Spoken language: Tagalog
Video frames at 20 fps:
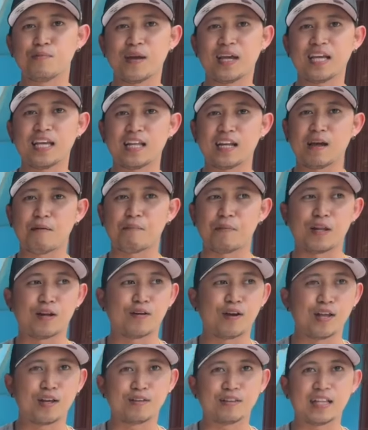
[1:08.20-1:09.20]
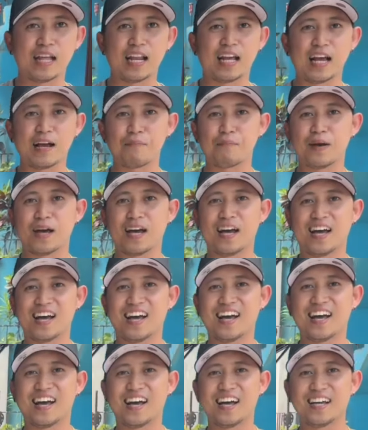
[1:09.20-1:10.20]
medyo mahirap. Pero ganun talaga
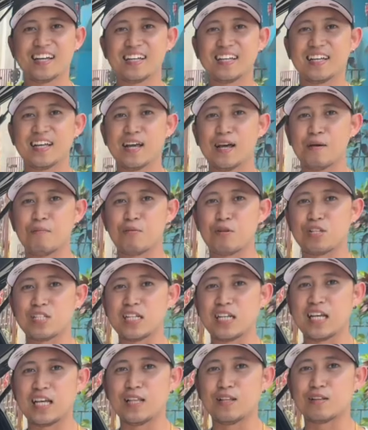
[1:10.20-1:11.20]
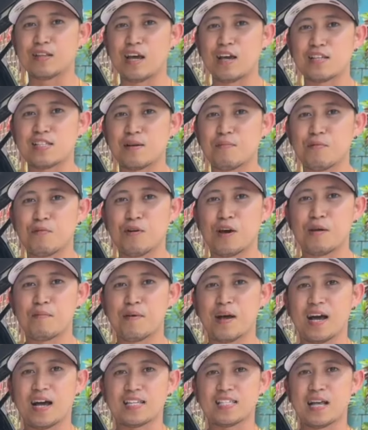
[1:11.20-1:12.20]
pag porsigido tayo sa buhay,
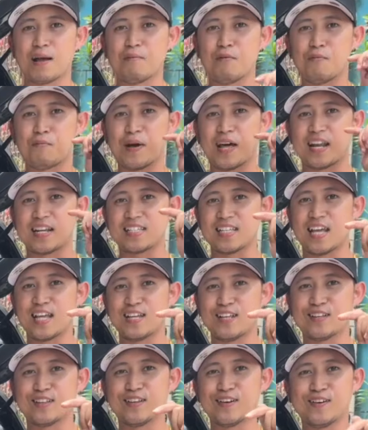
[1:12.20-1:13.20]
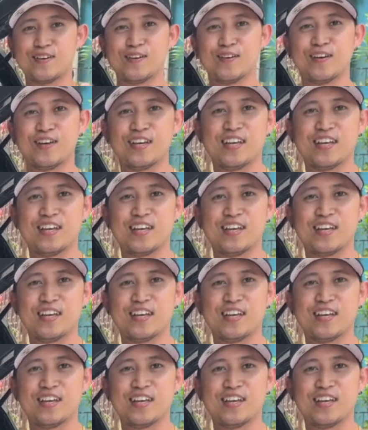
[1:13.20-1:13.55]
mga kasabong para sa inyo to.